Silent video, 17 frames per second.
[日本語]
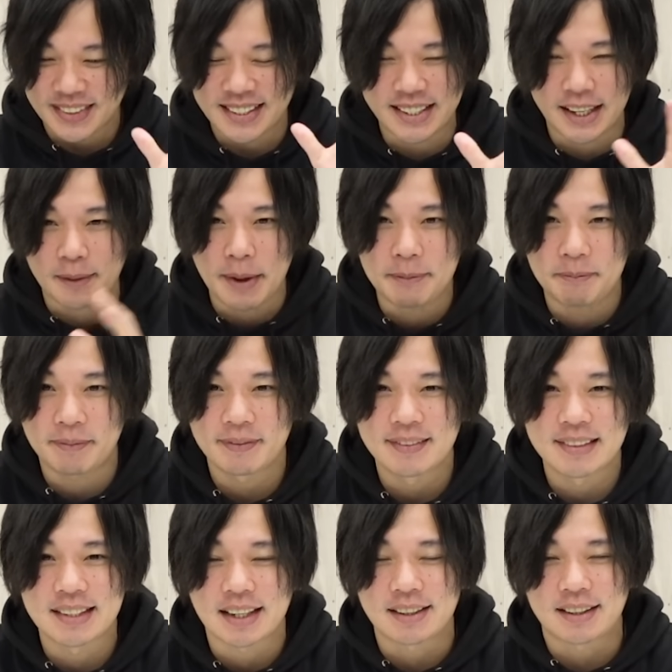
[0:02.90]
草壁
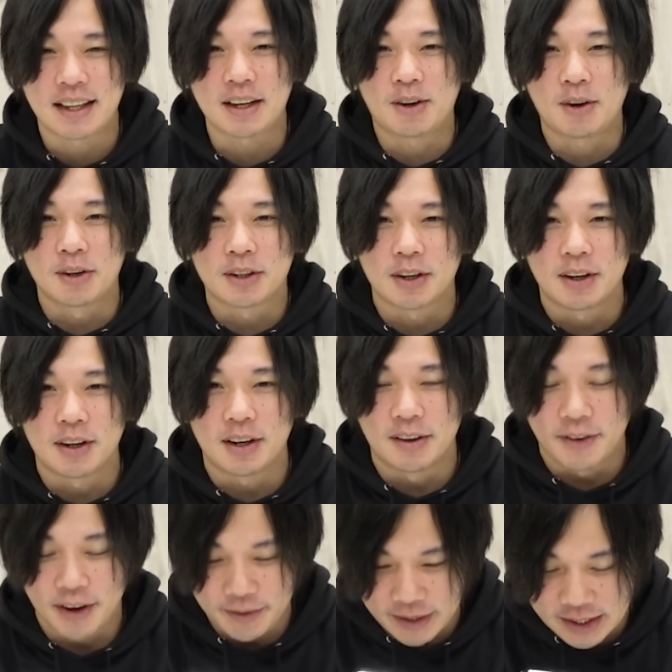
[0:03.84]
使っていこうと
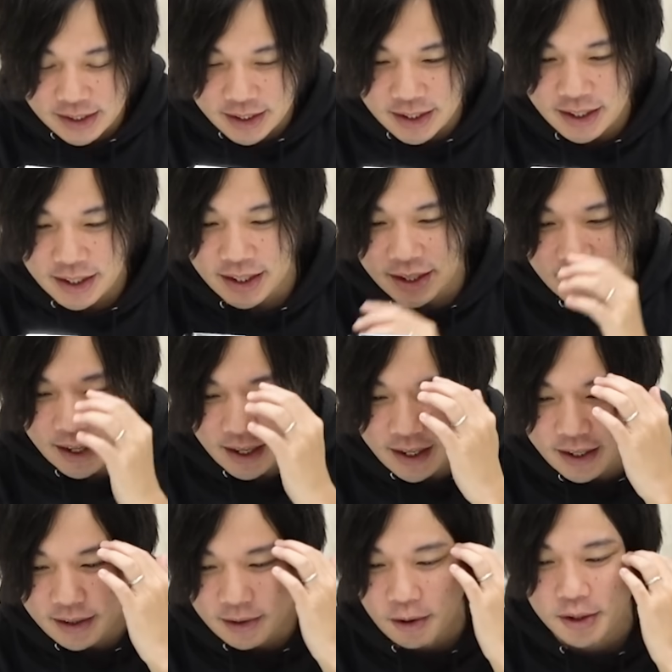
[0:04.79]
思います。
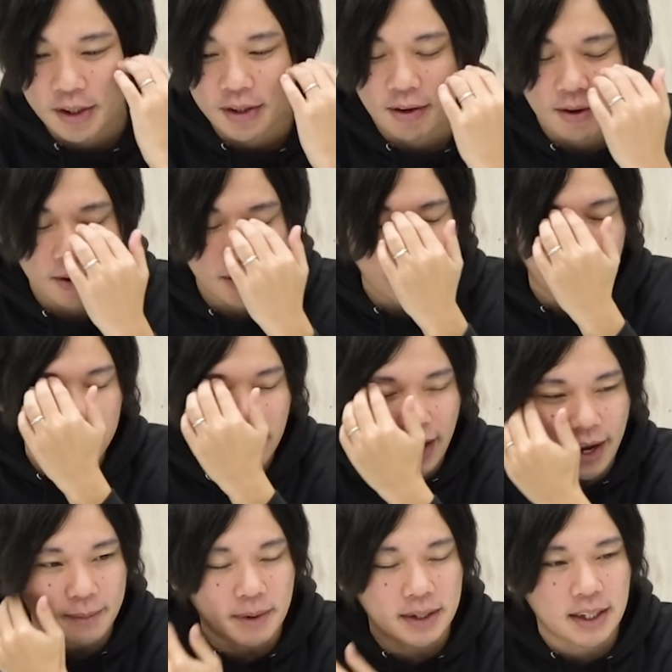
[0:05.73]
はい。星56でも
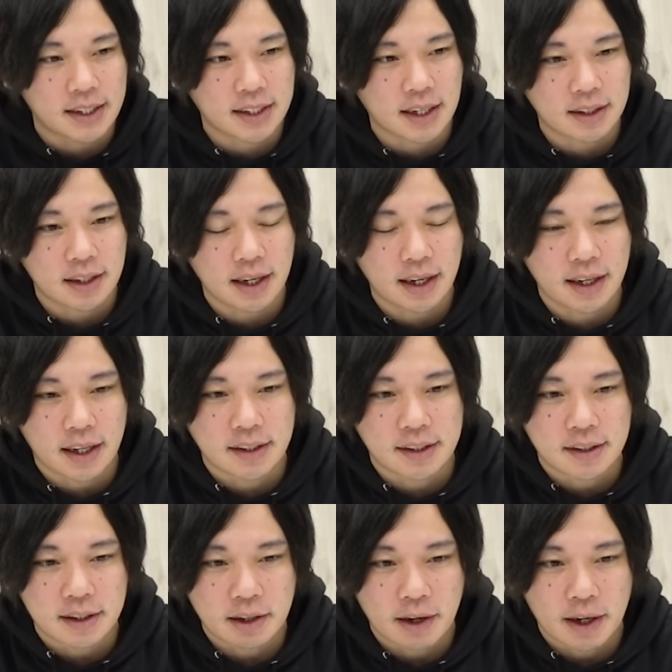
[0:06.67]
ね、まだ使ってないや
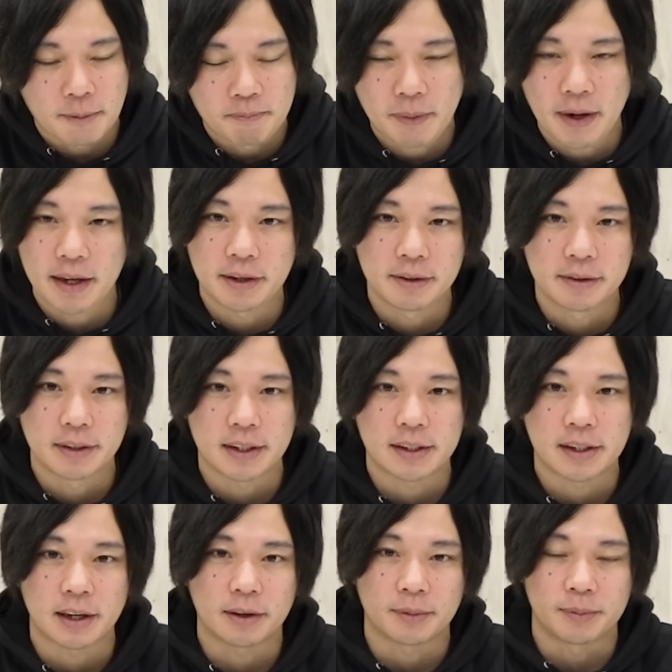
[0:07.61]
つってのはいっぱいいるん
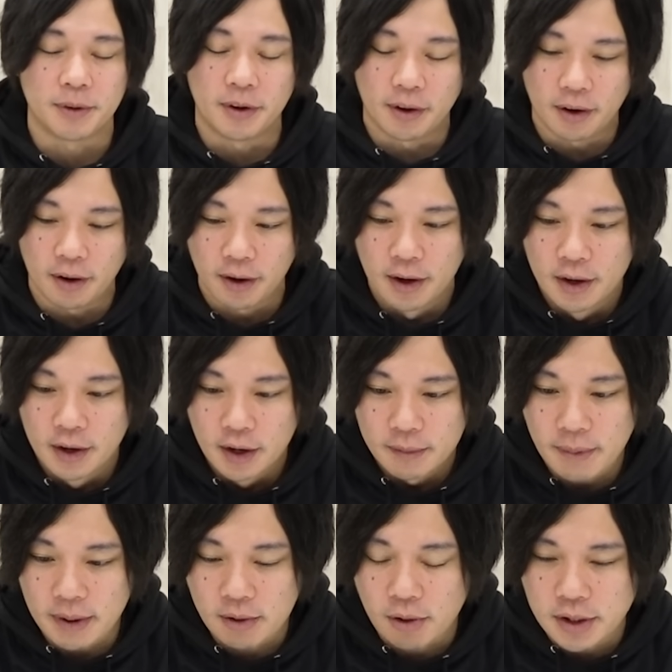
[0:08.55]
ですけれども、
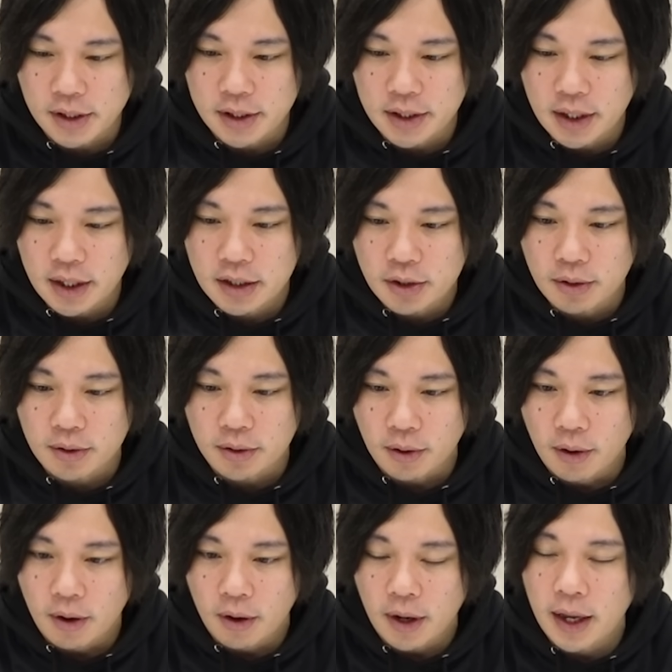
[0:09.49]
まあ個人的にちょっ
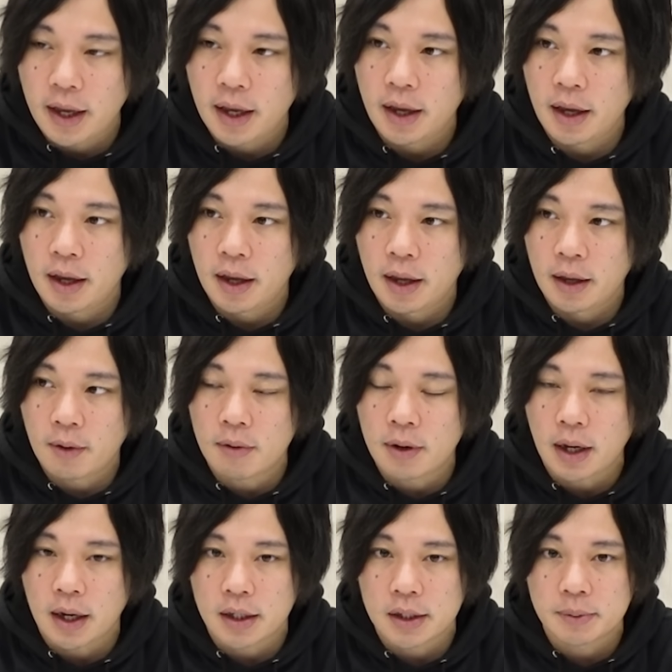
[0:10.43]
と、えー、
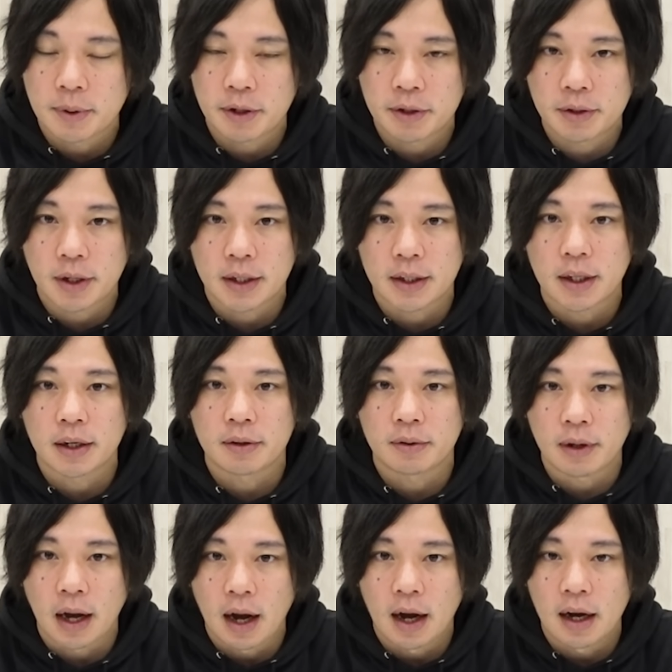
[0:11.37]
今回始める人だったり
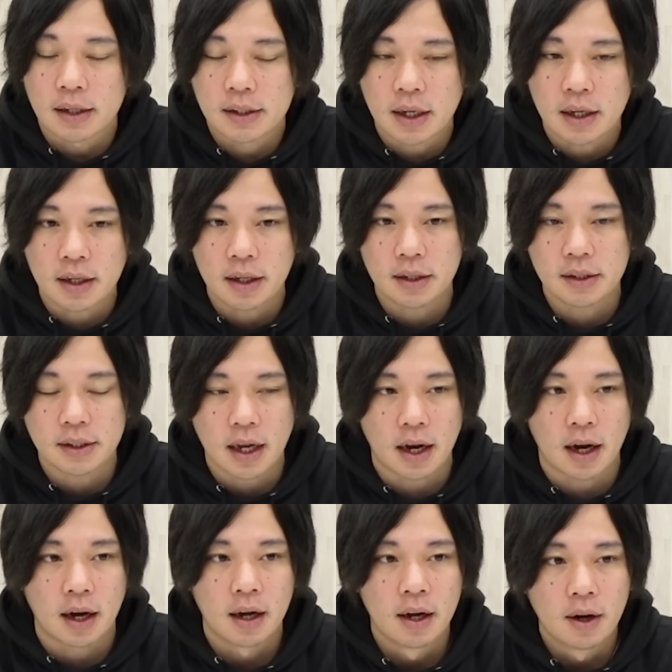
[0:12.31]
とか、最近
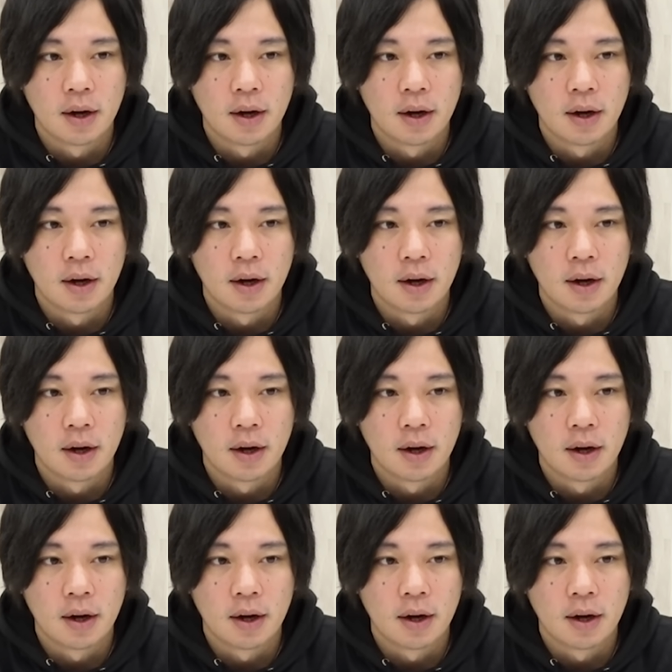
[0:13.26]
さ、